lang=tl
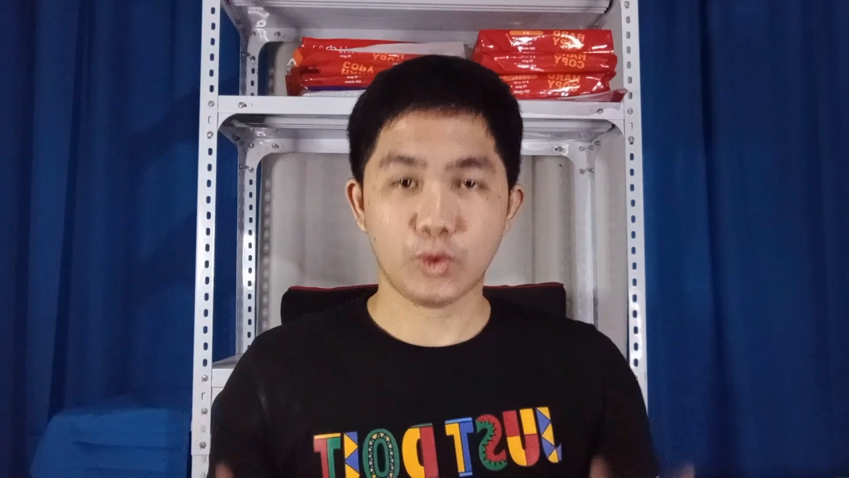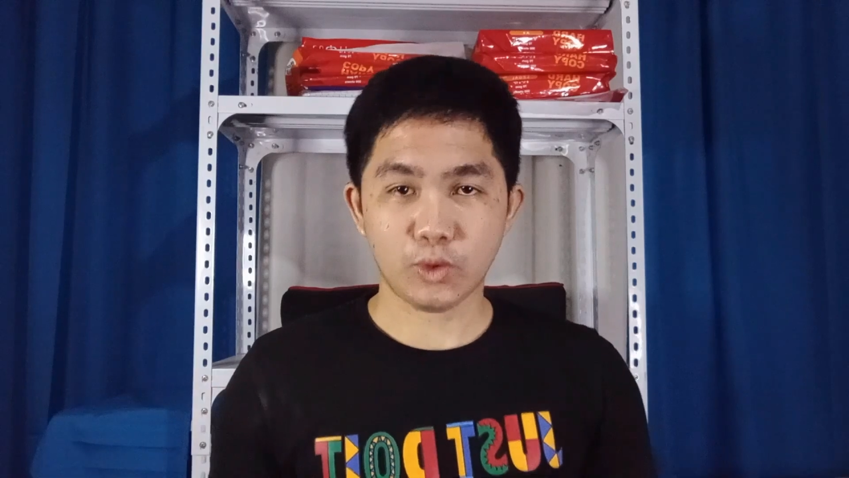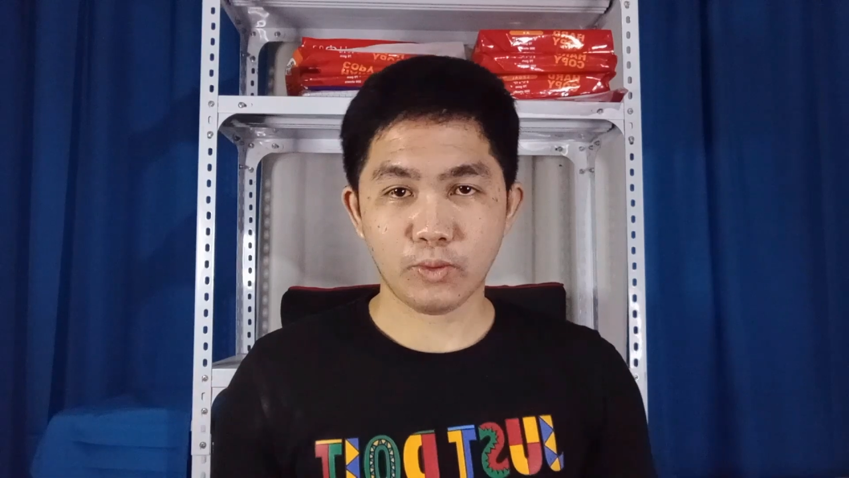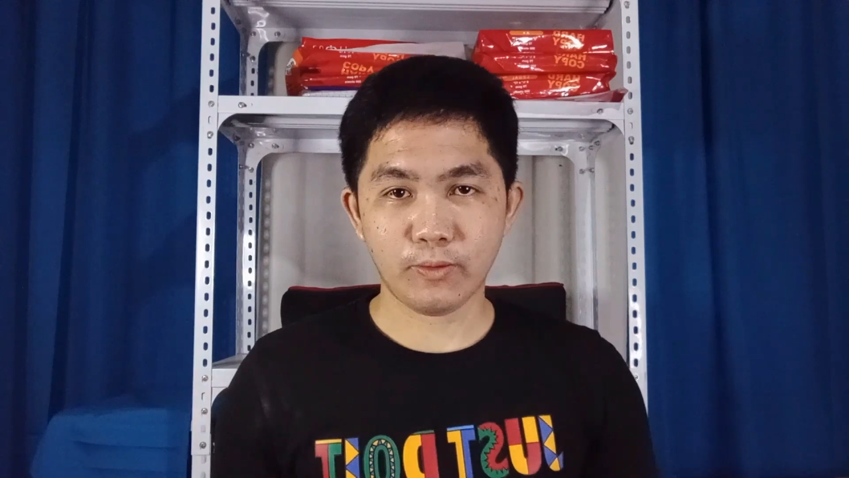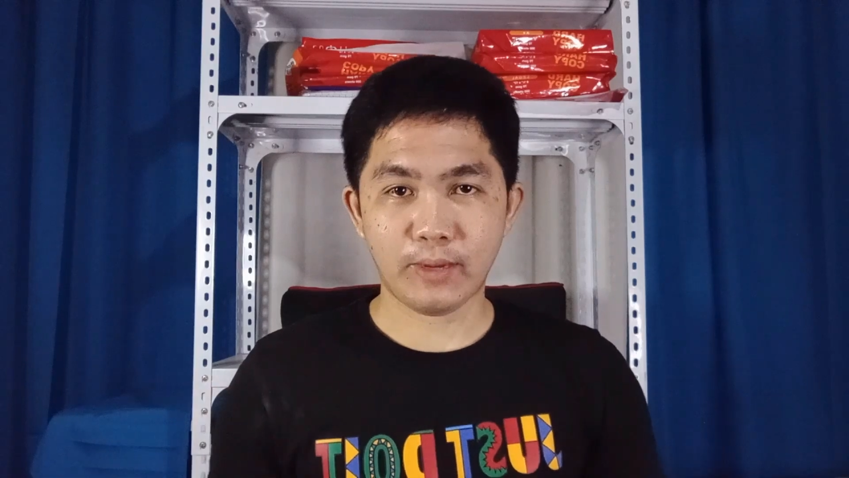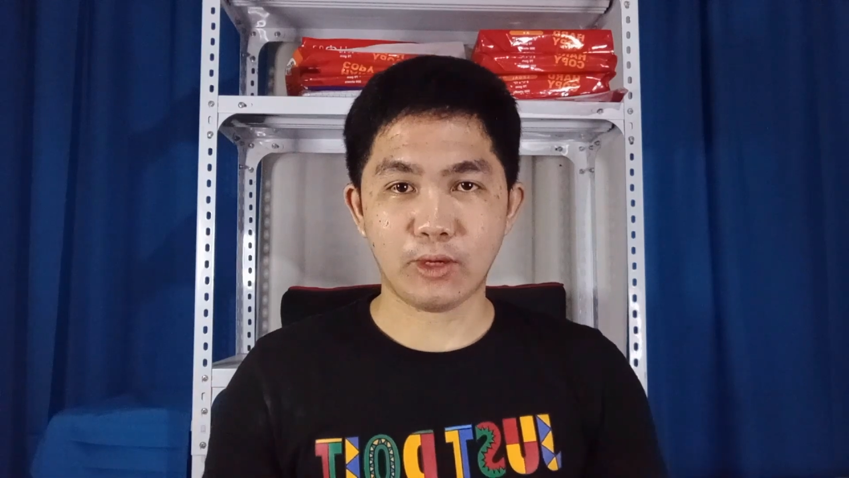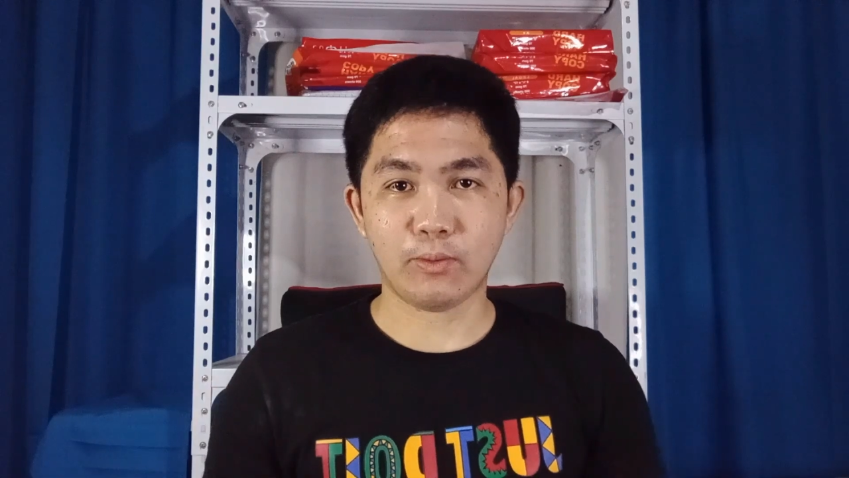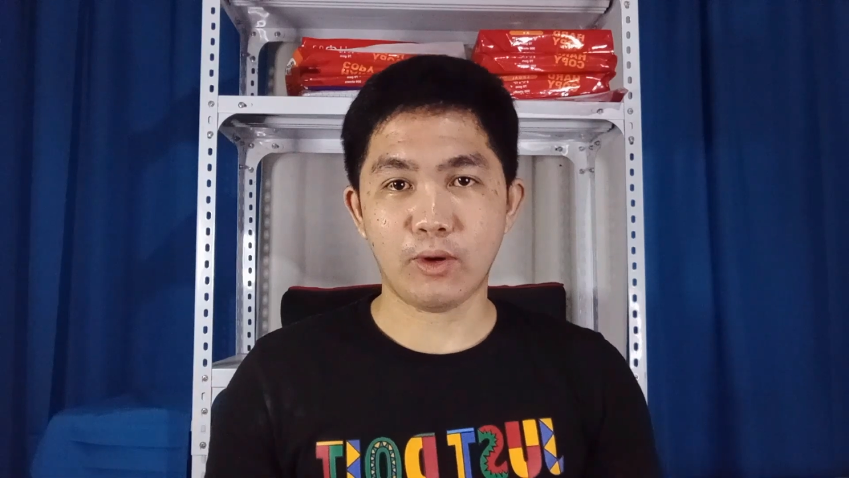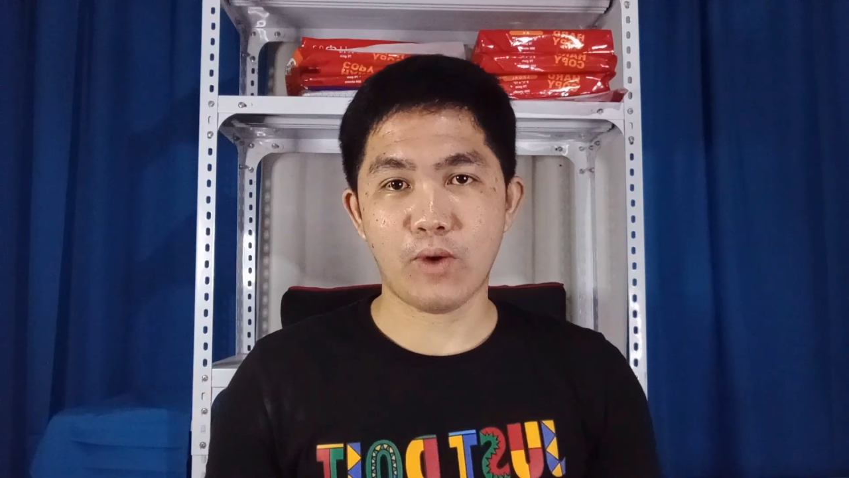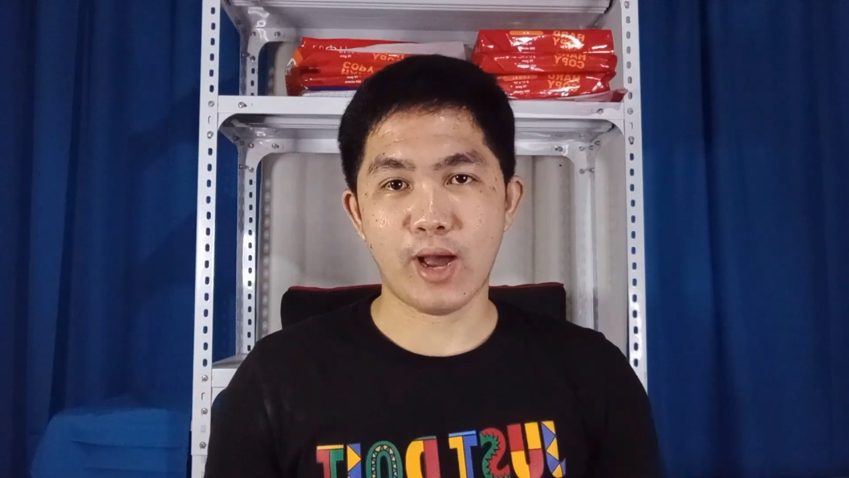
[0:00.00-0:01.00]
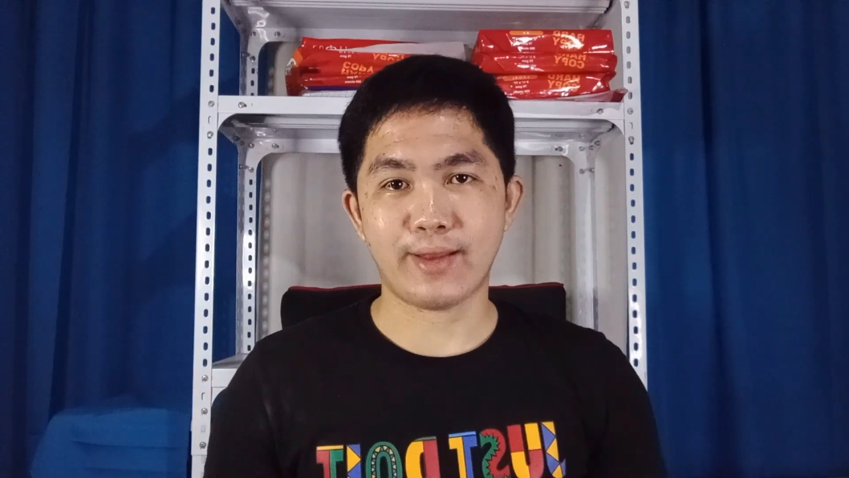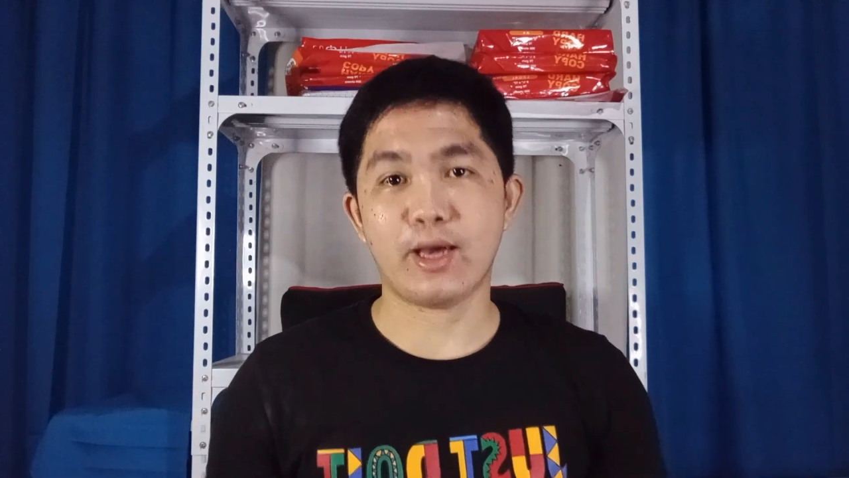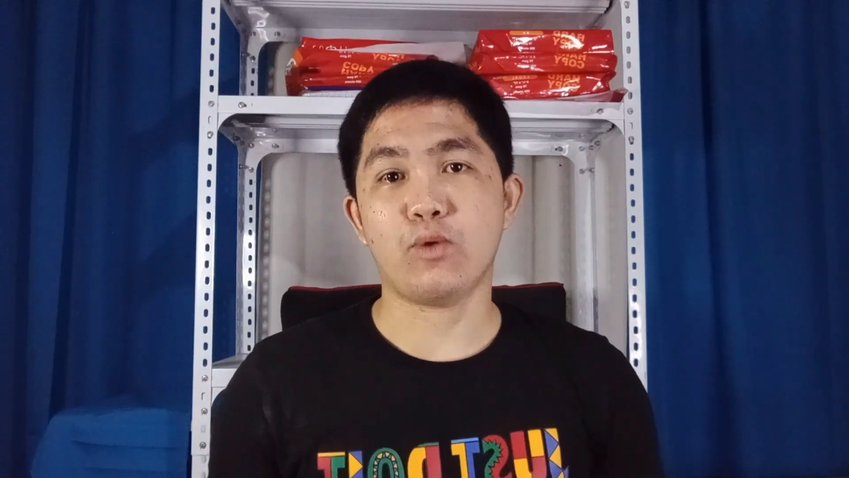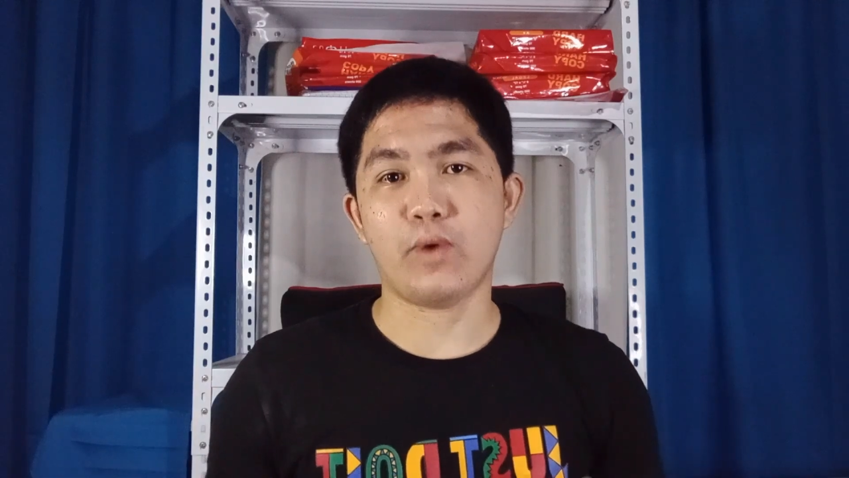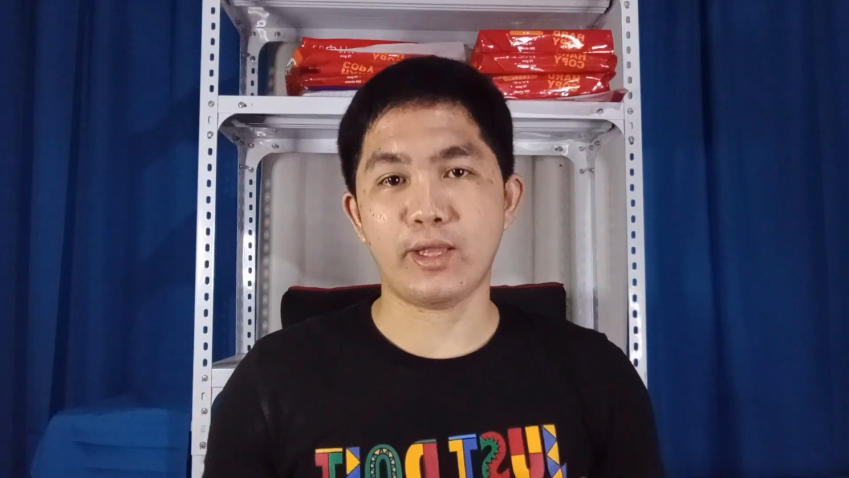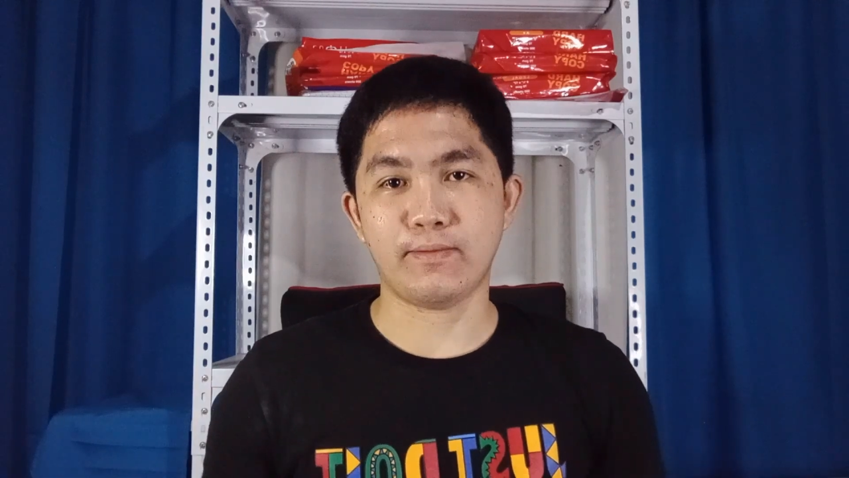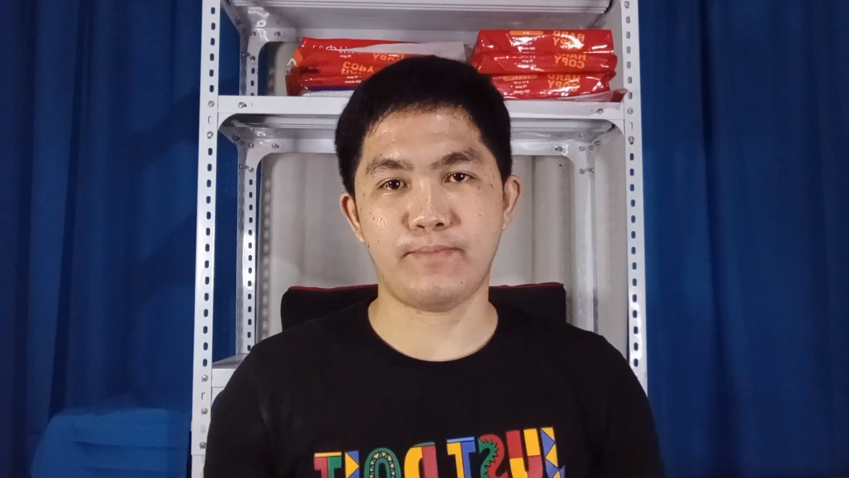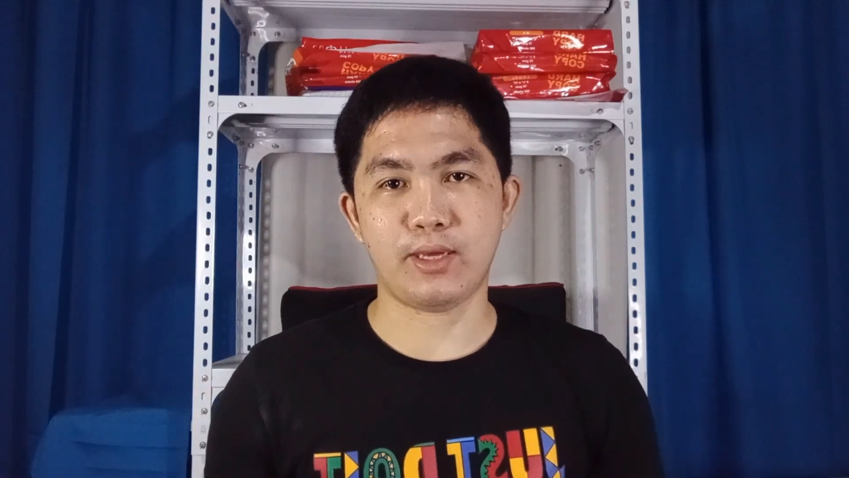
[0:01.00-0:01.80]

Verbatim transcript: Gusto mo bang gumawa ng one